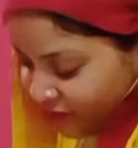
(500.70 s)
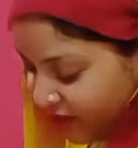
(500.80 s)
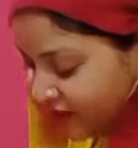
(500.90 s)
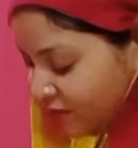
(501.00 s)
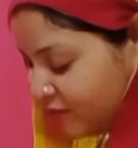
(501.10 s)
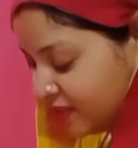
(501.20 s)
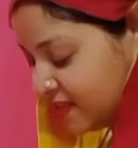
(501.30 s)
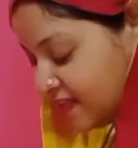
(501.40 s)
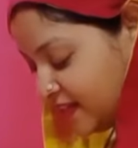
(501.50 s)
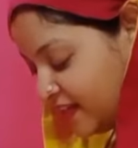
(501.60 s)
भाई कल
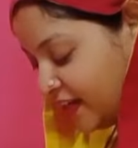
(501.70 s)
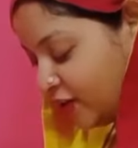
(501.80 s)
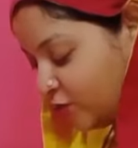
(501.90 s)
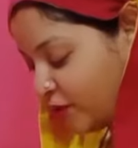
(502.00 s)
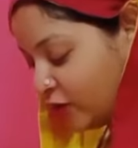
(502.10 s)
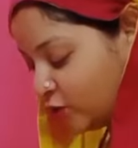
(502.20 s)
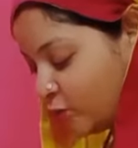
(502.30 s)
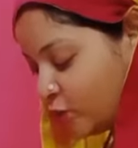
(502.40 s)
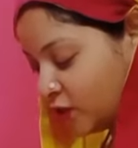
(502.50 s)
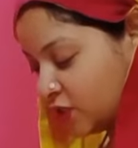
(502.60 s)
मदर्स डे है तो मैं तो
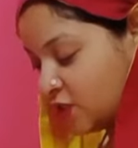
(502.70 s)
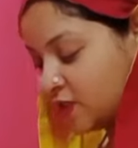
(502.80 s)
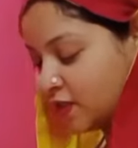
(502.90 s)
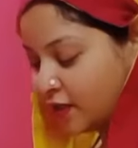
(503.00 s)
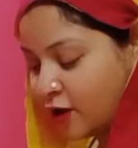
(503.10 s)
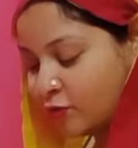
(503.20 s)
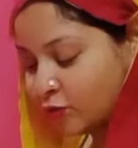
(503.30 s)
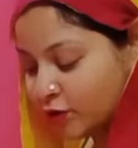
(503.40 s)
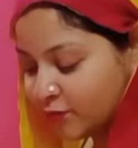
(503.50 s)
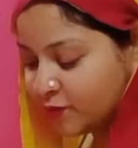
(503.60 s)
बहुत अच्छे से तैयार हूँ
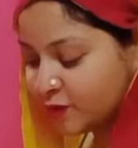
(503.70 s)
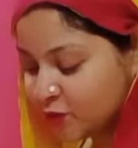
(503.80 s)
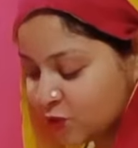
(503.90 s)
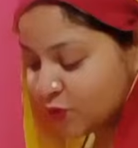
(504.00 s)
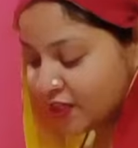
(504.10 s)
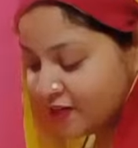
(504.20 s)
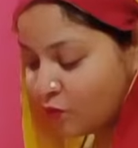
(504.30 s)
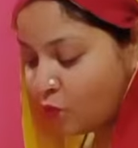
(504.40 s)
अपने